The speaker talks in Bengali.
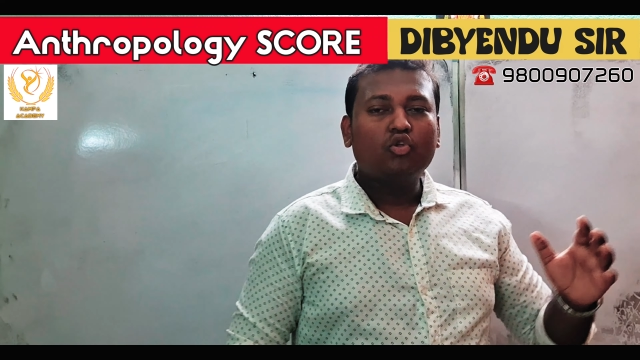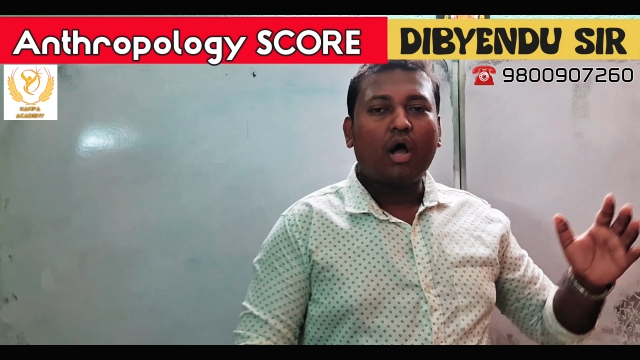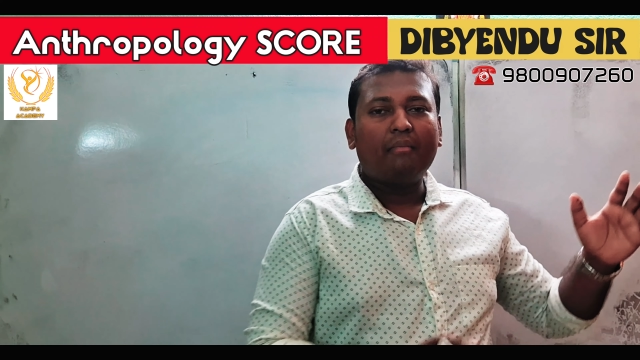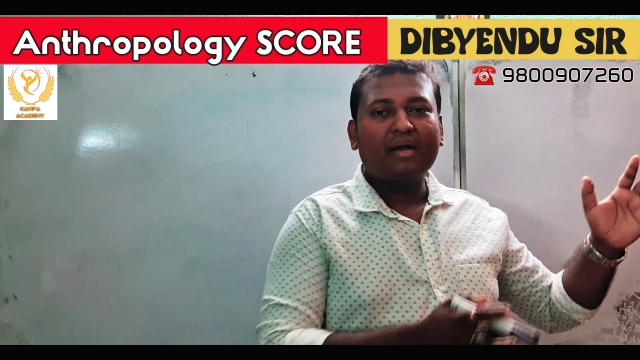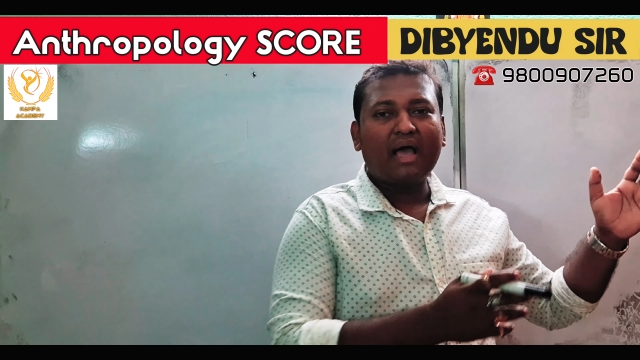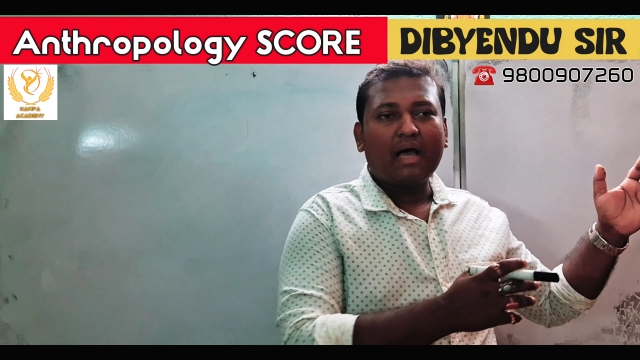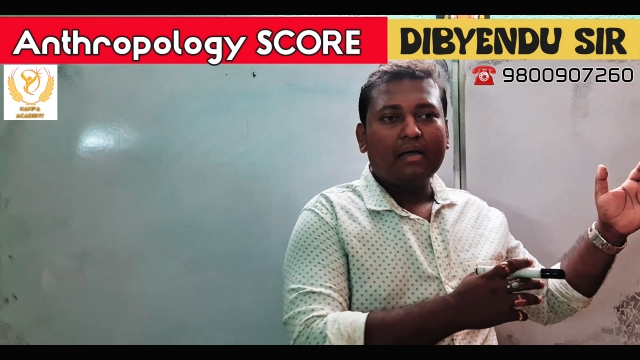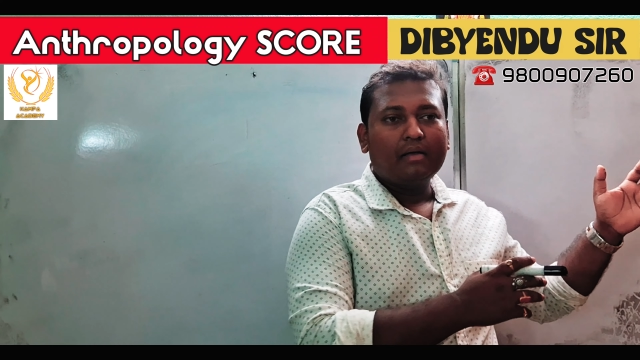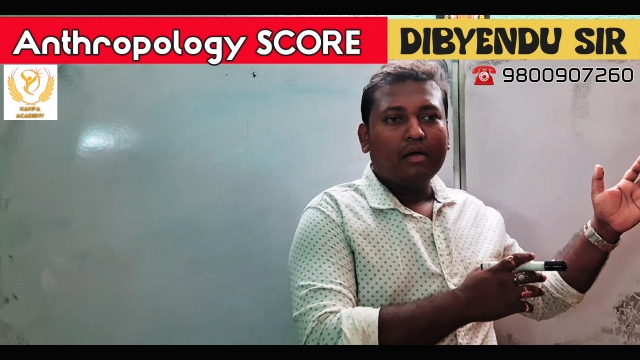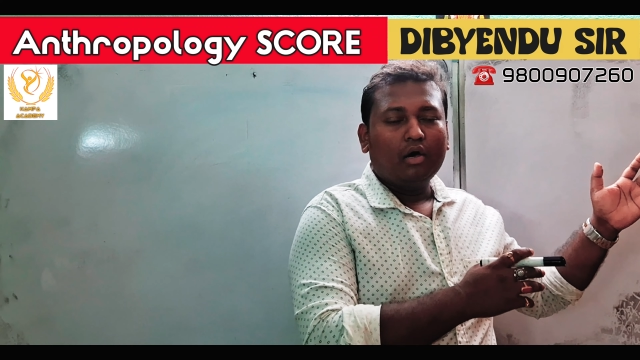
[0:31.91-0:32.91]
তো আমরা
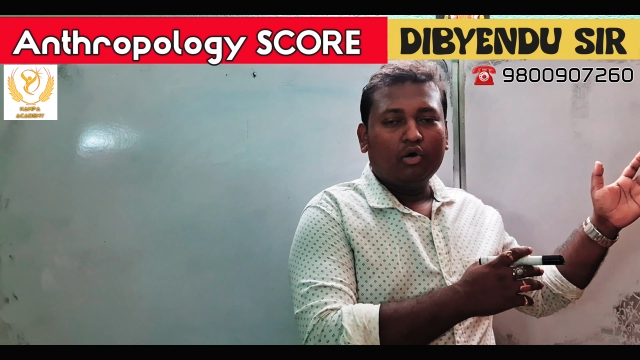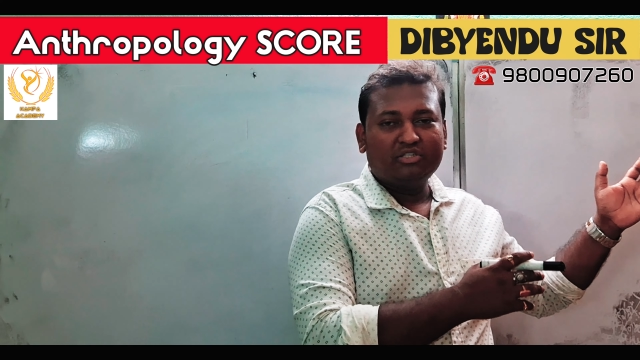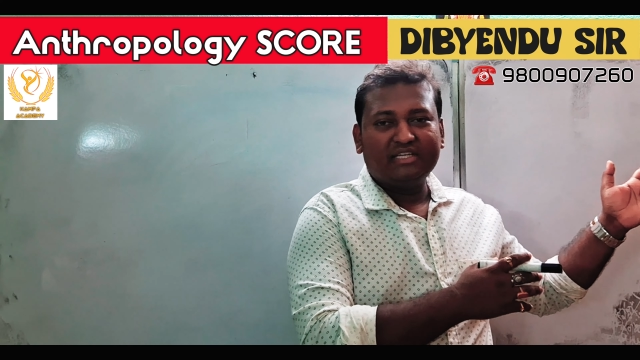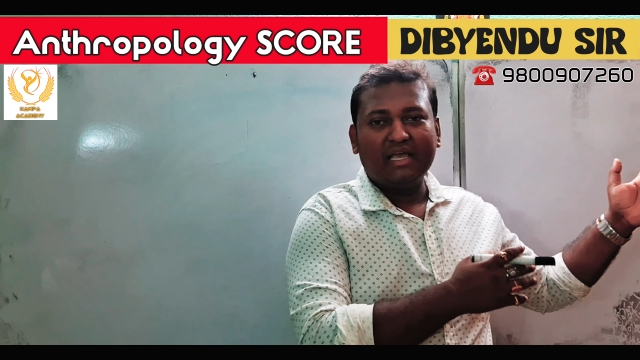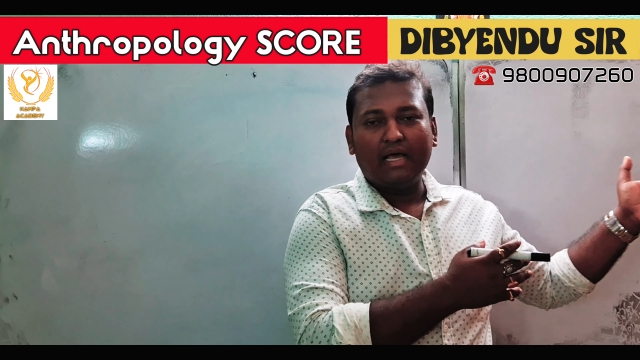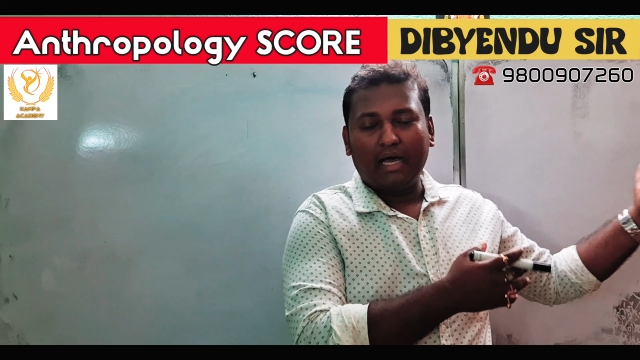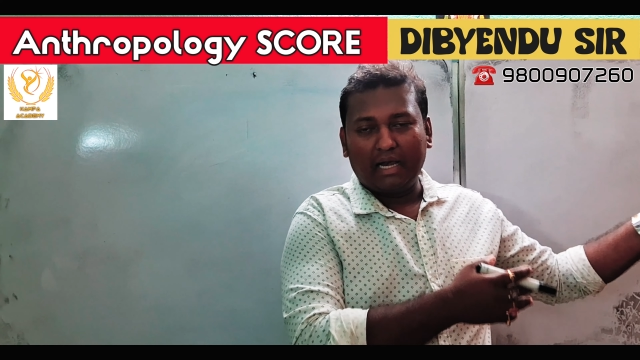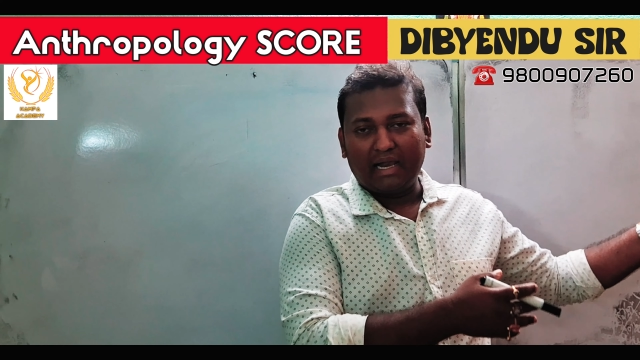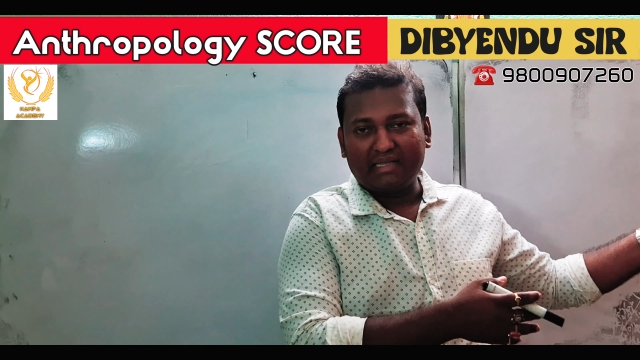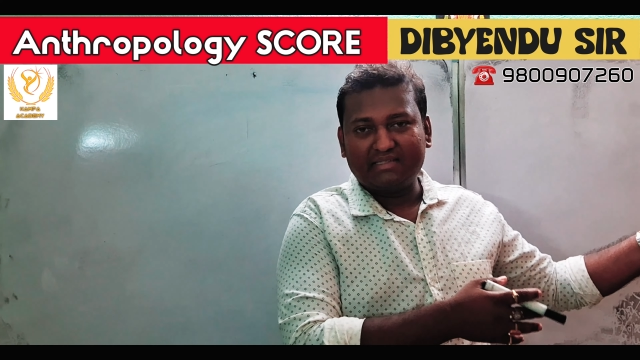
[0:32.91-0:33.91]
হচ্ছে
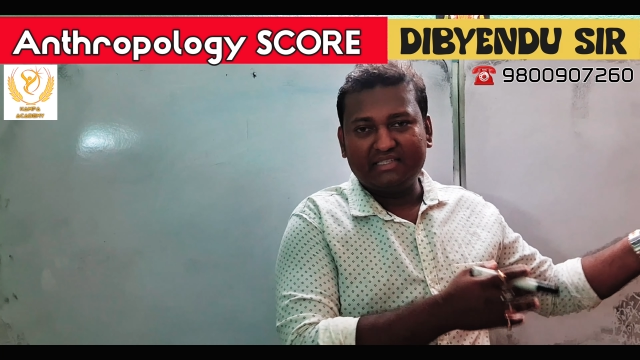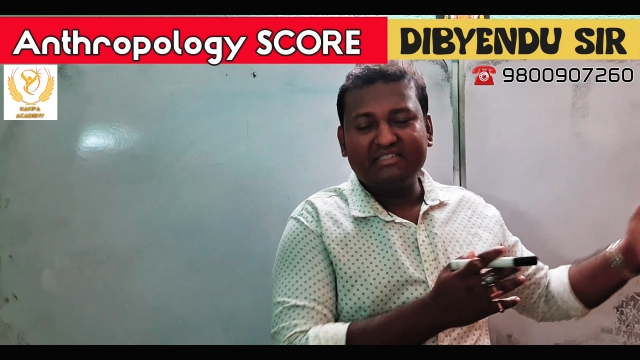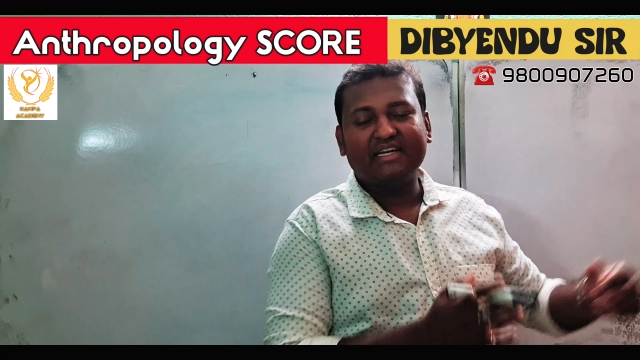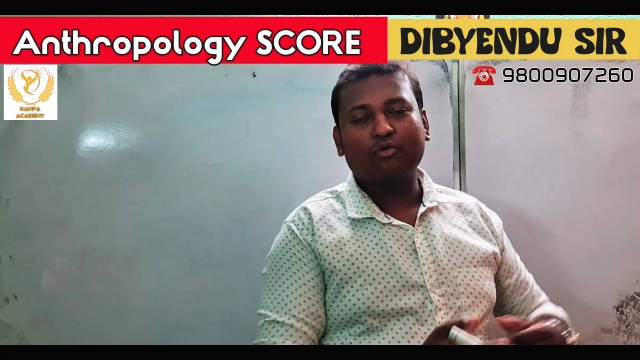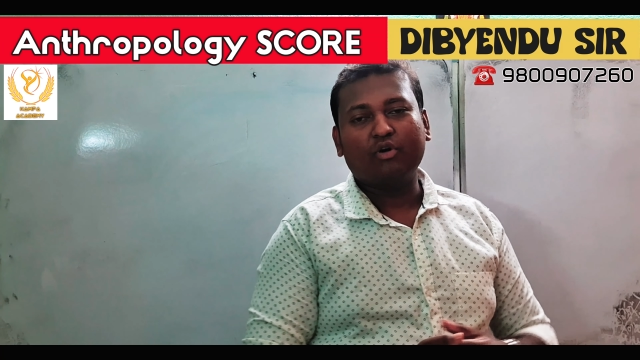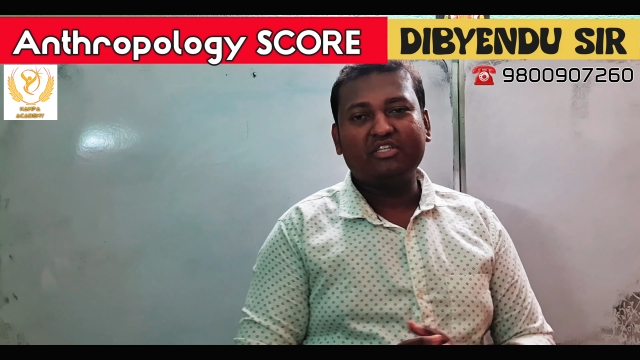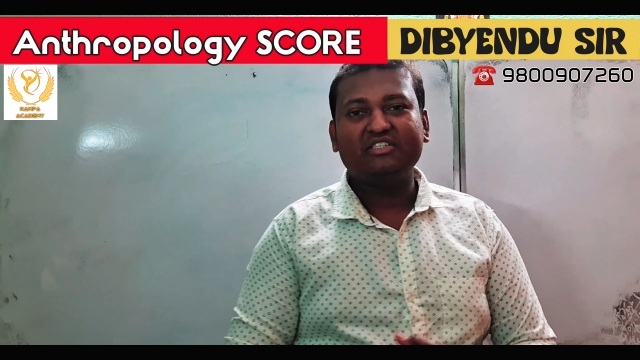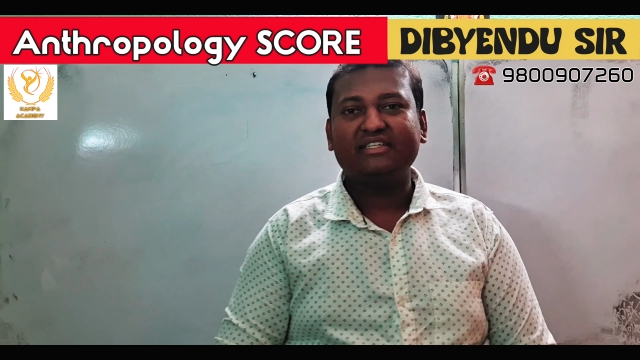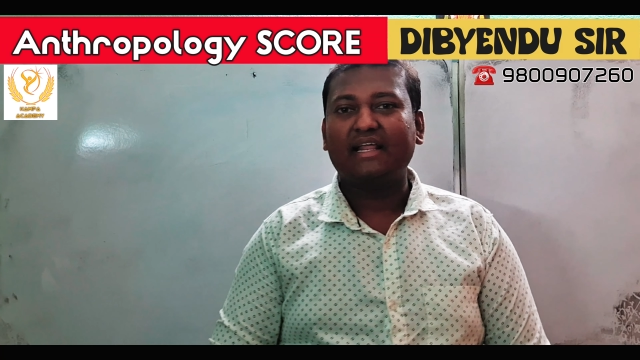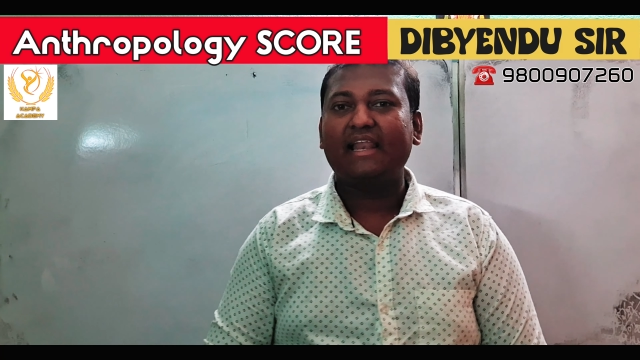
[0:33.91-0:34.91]
লাস্ট দিন যেটা
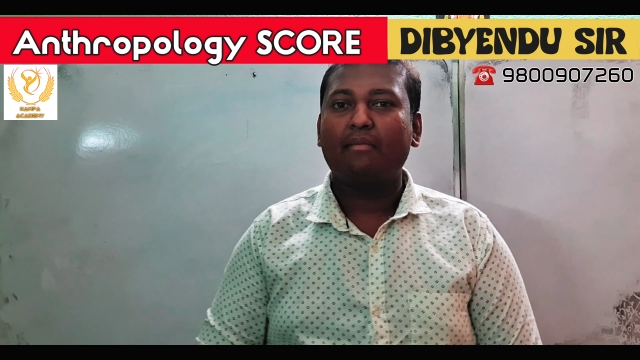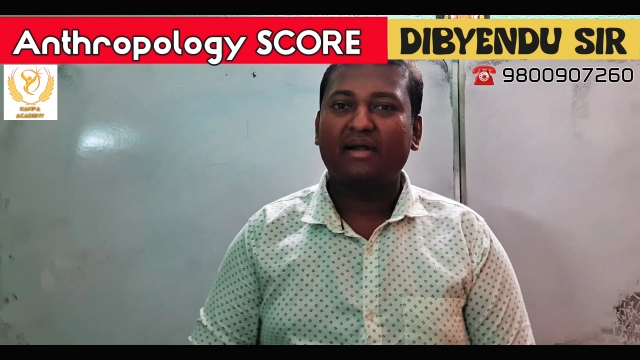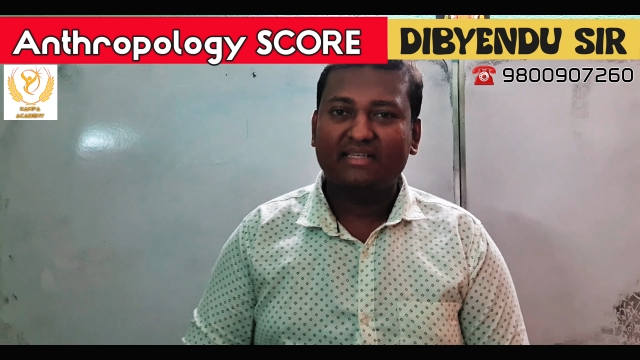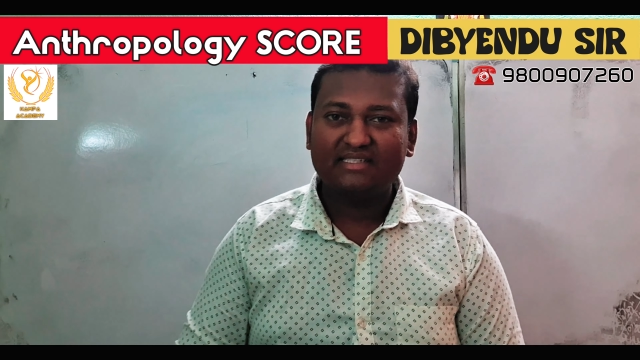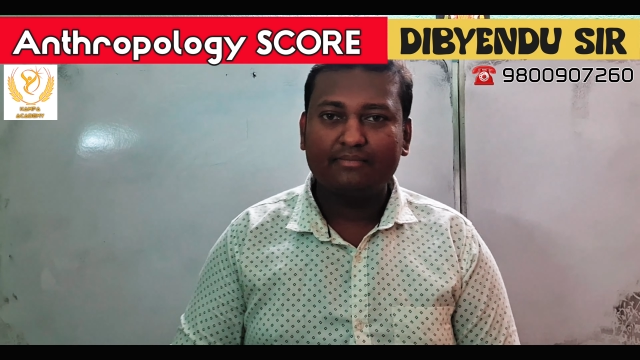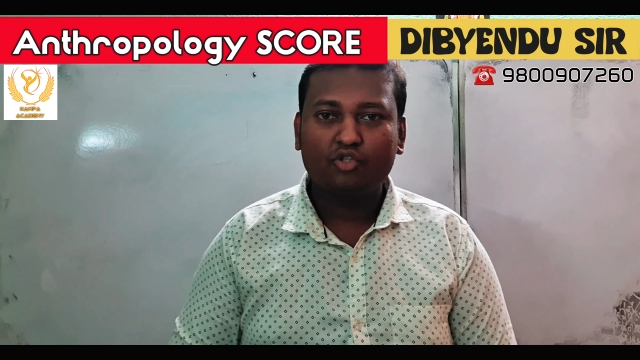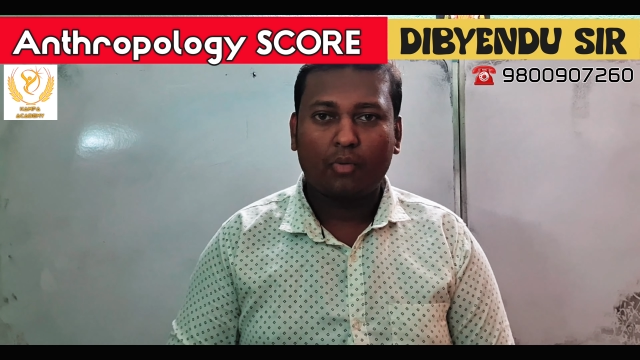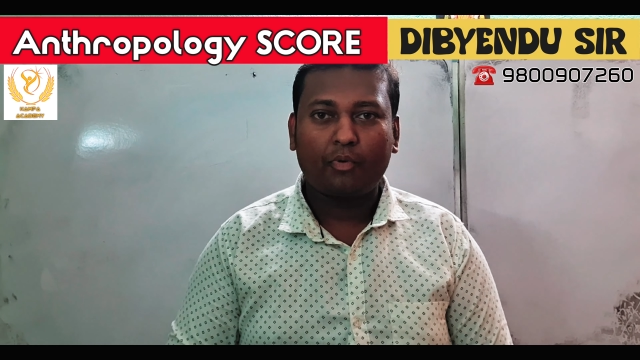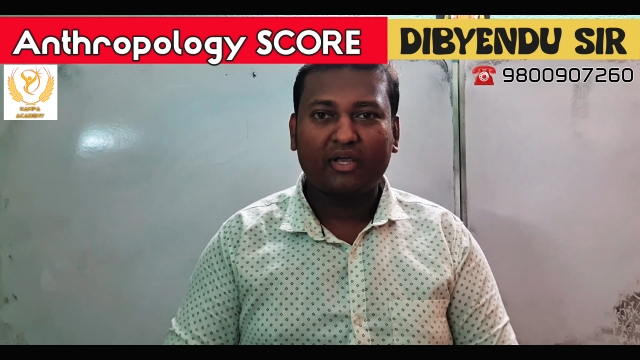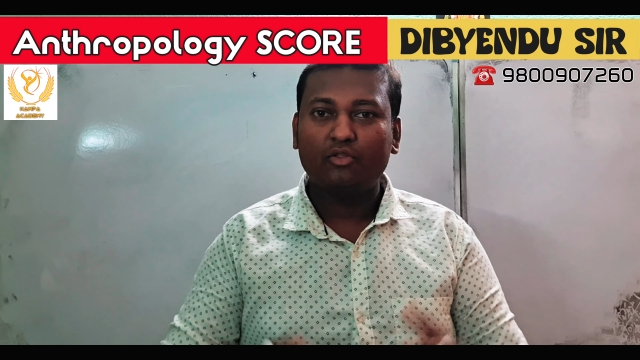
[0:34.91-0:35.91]
করেছি সেটা ল্যামার্কিজম
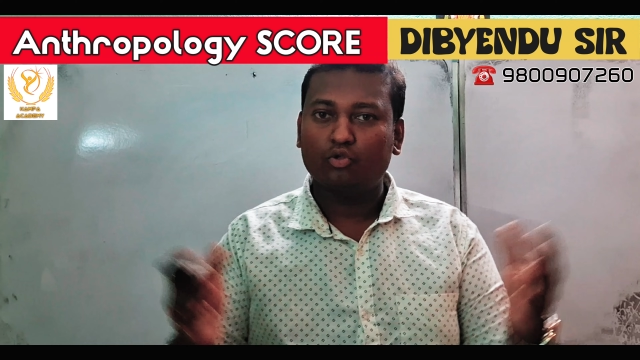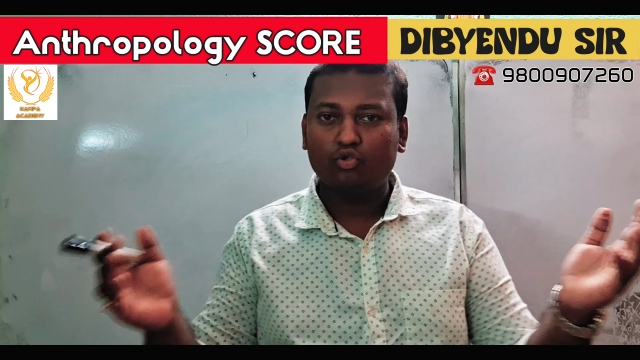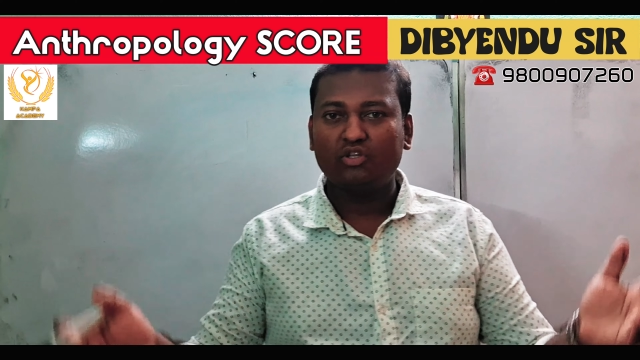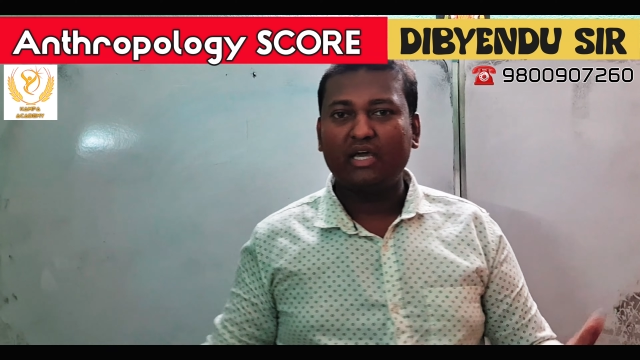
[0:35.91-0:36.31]
সম্পর্কে তথ্য